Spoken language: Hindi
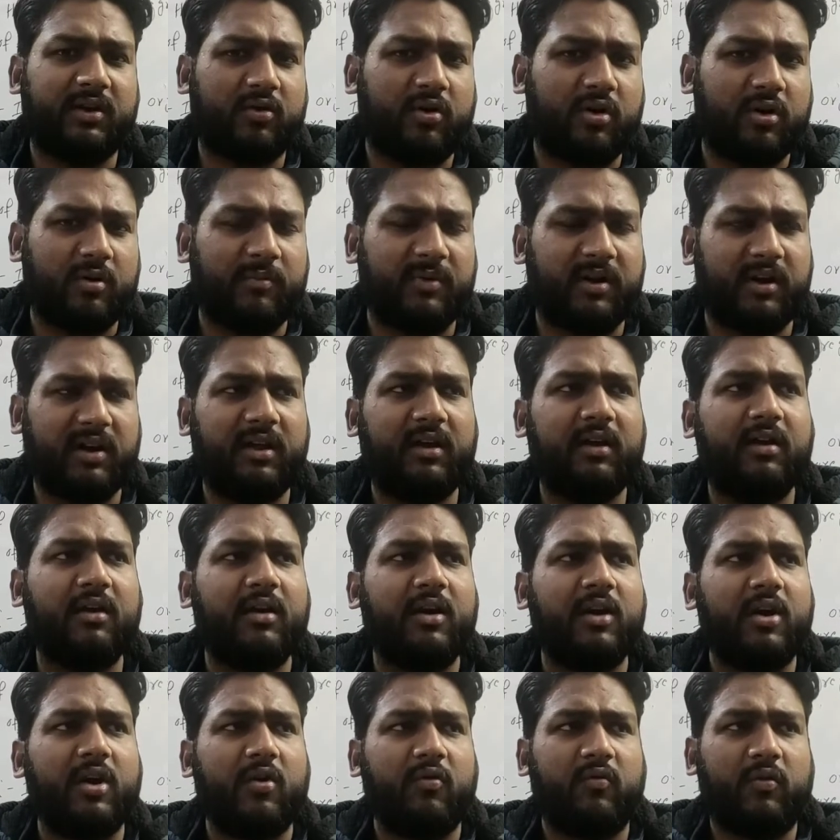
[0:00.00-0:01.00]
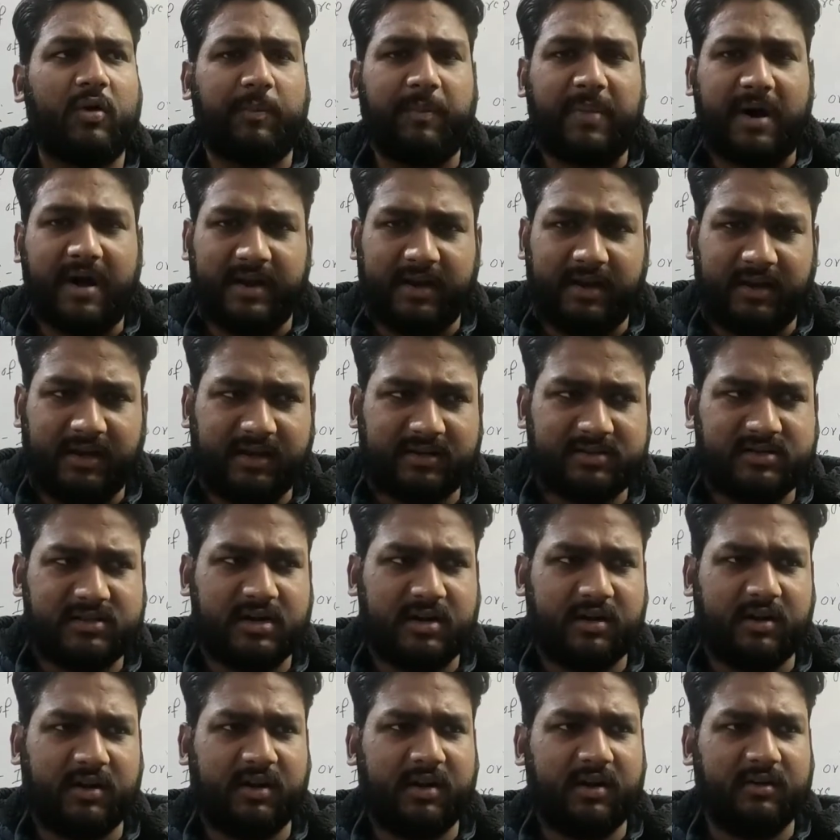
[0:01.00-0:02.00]
है नॉर्मली वो पानी के
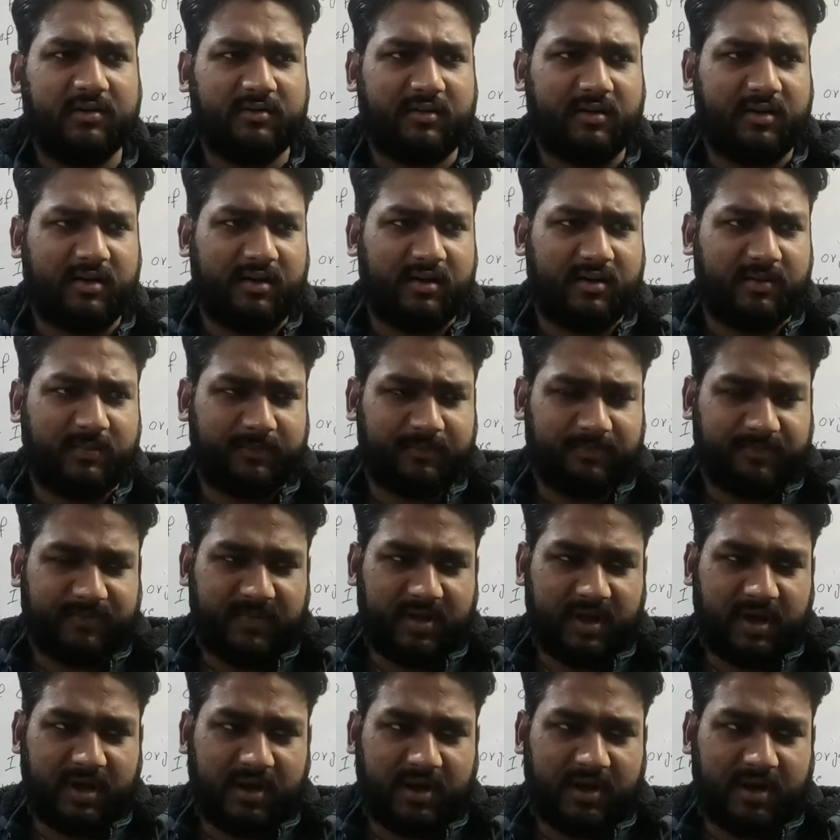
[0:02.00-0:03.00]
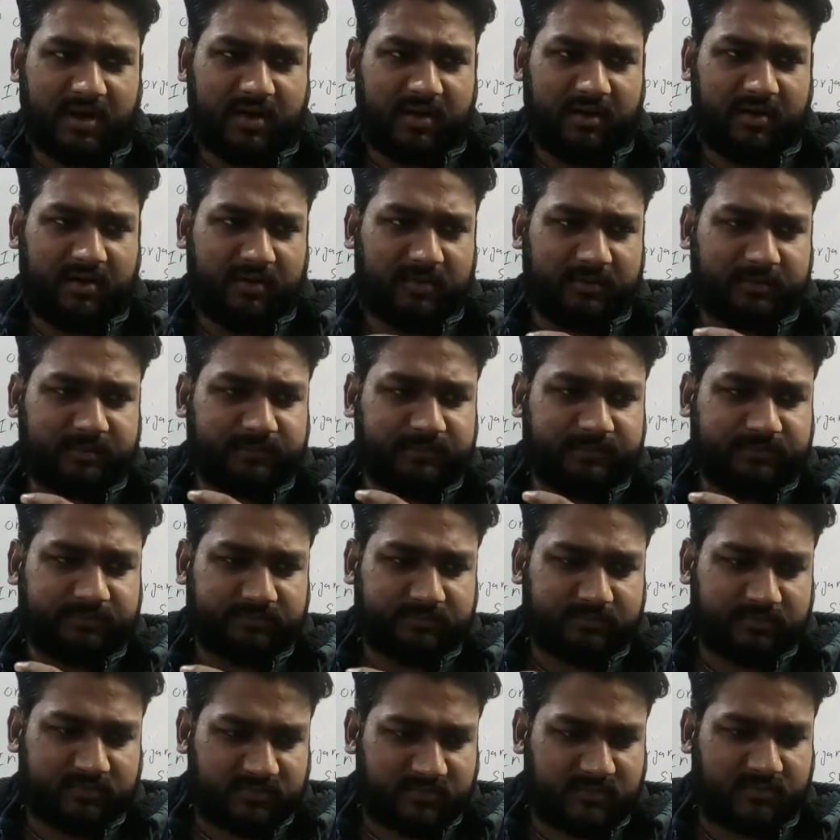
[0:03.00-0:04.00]
झटके से अगर
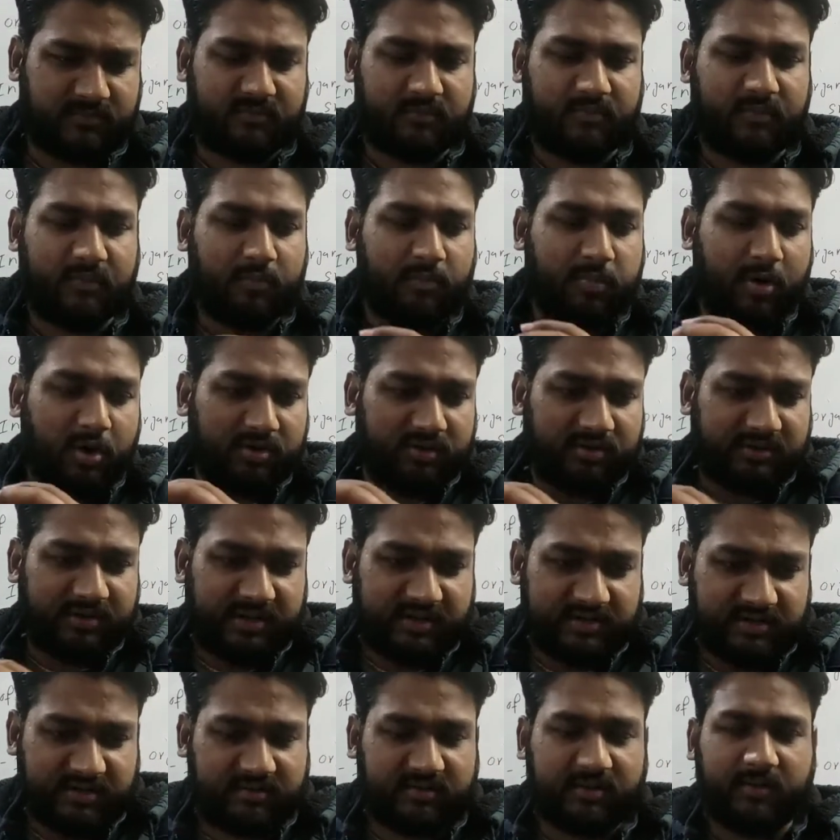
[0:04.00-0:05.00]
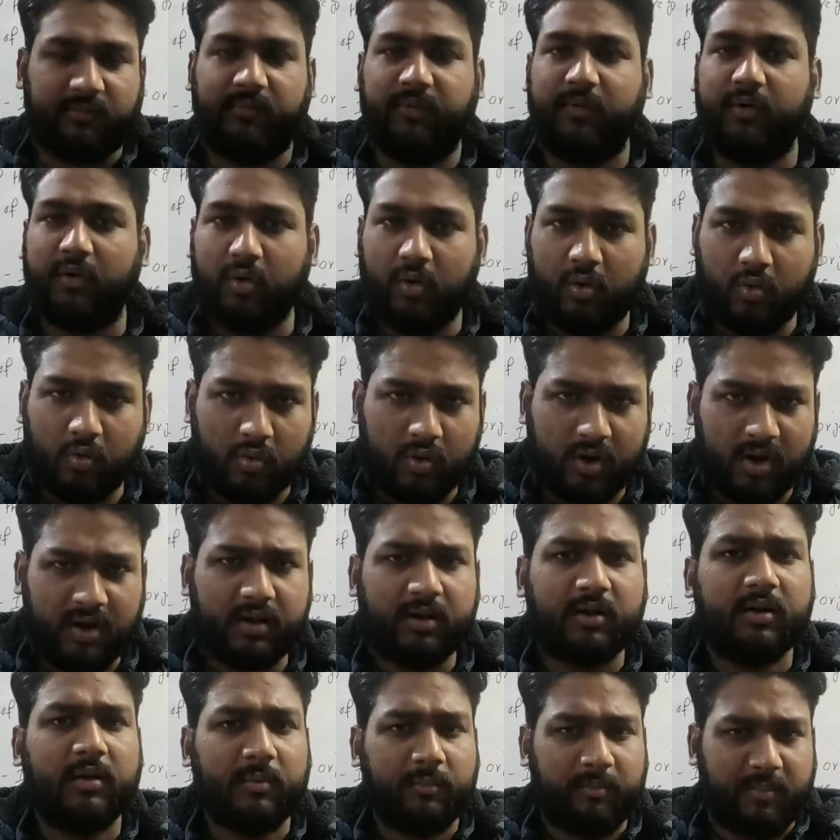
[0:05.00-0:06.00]
बहुत तेजी से फ्लो हुआ
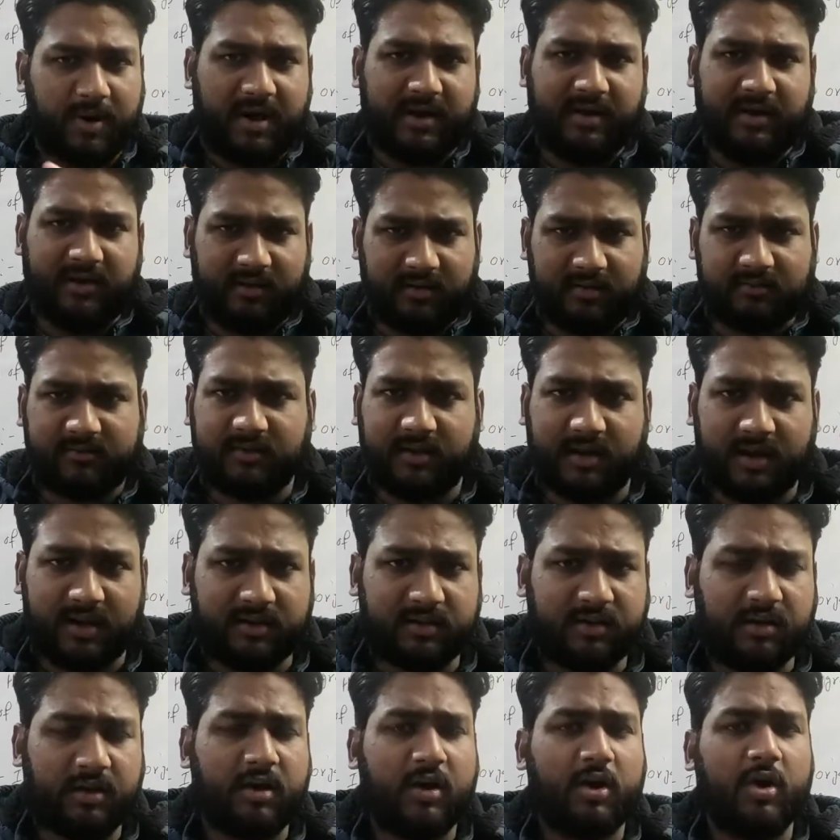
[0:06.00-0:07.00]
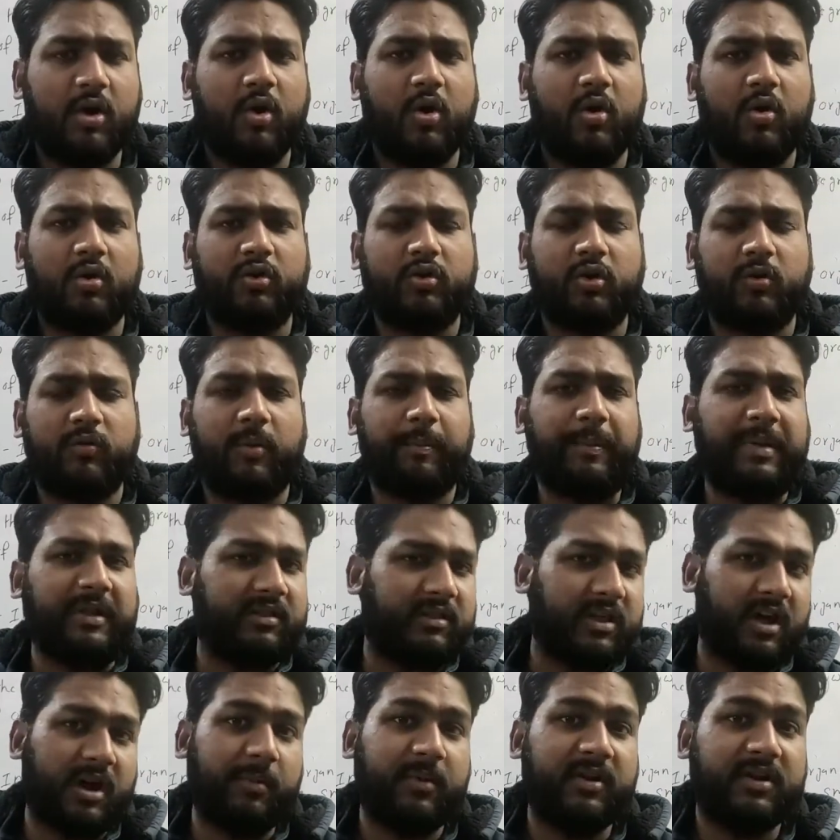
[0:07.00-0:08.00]
पानी के साथ तो वो
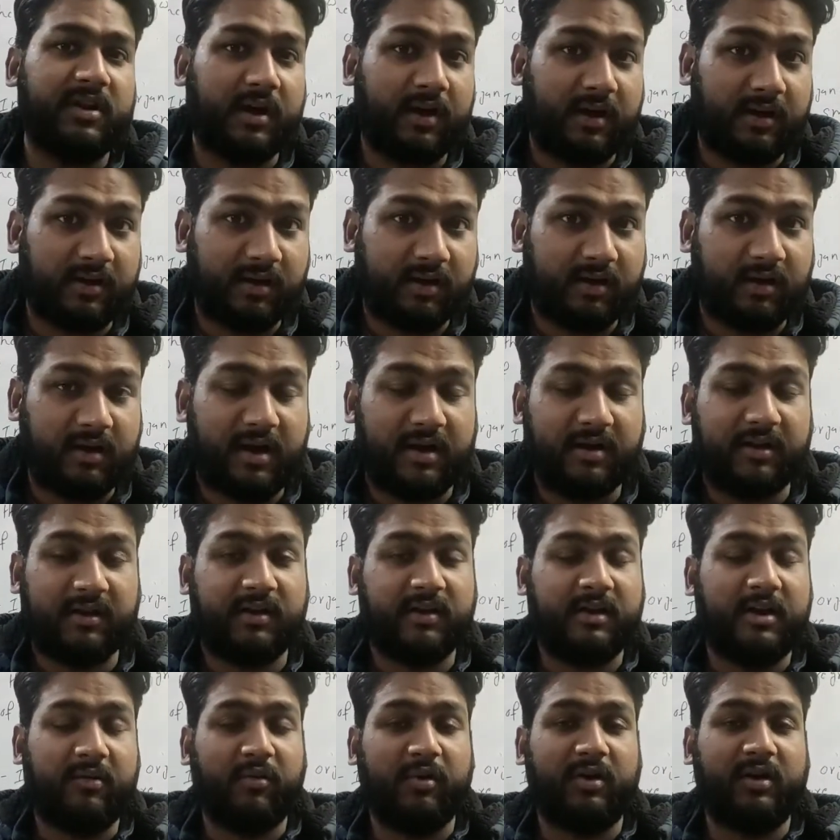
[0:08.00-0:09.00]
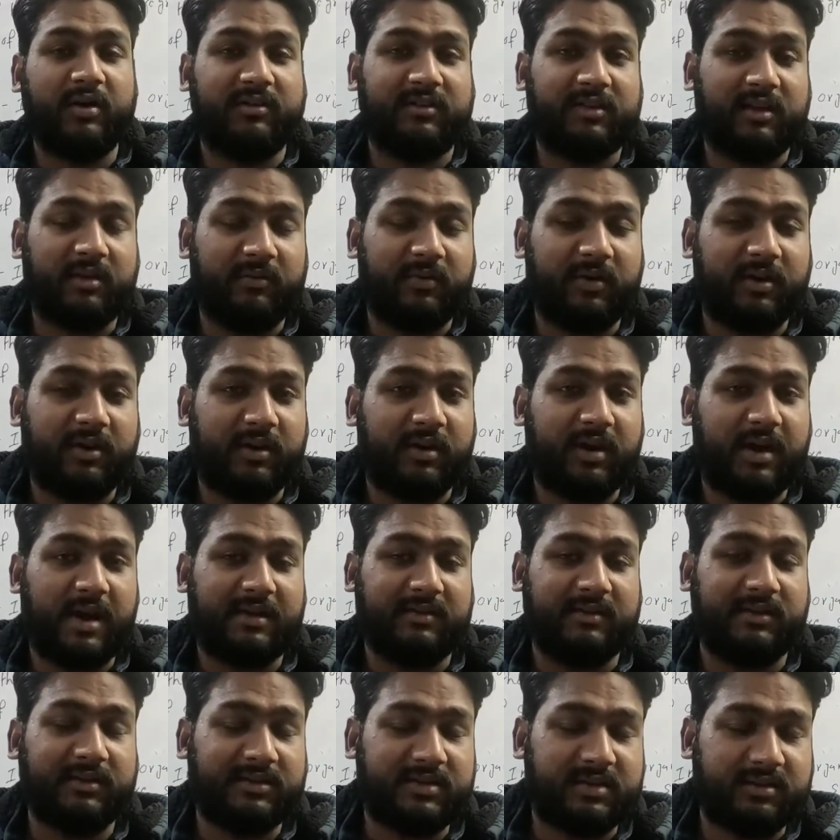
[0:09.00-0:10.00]
पत्थर पे जाके टकरा गया या वो किसी भी
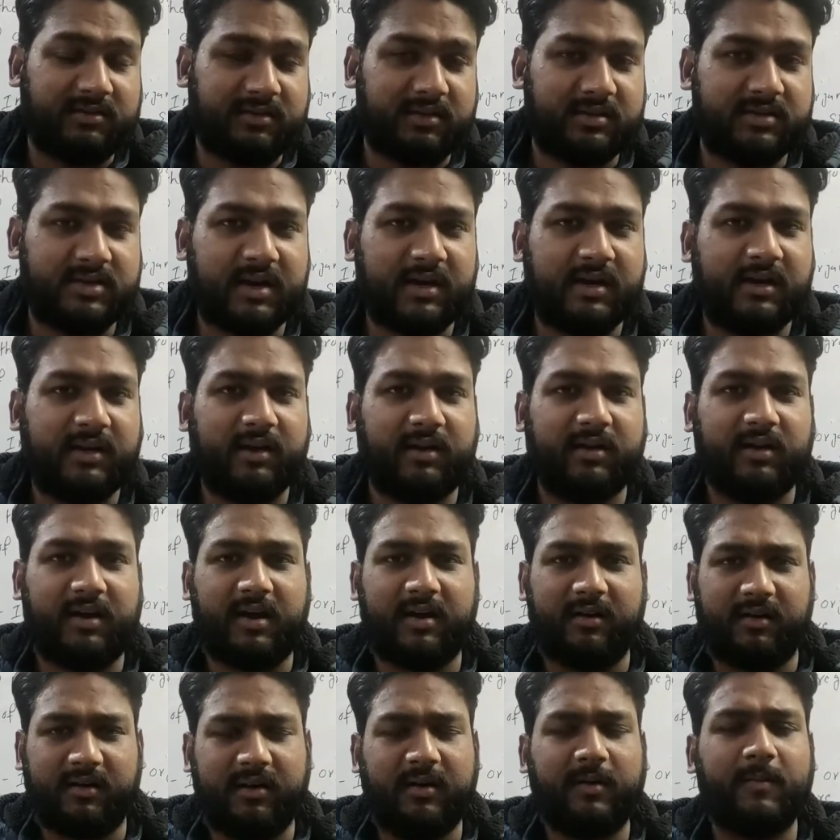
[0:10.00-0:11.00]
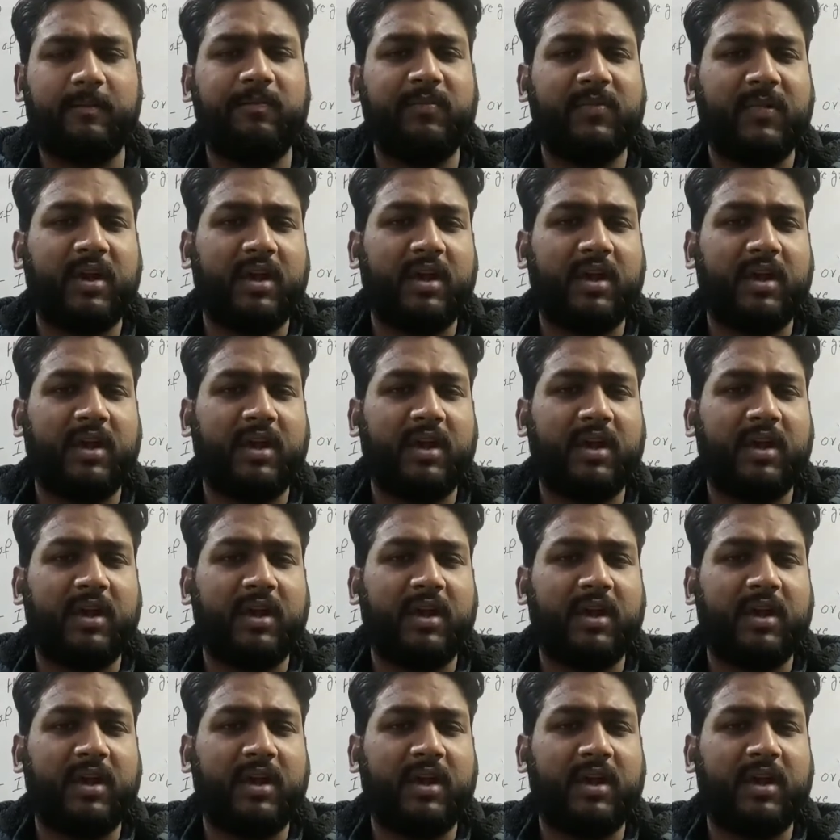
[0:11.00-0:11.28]
ऐसी चीज से जाके टकरा गया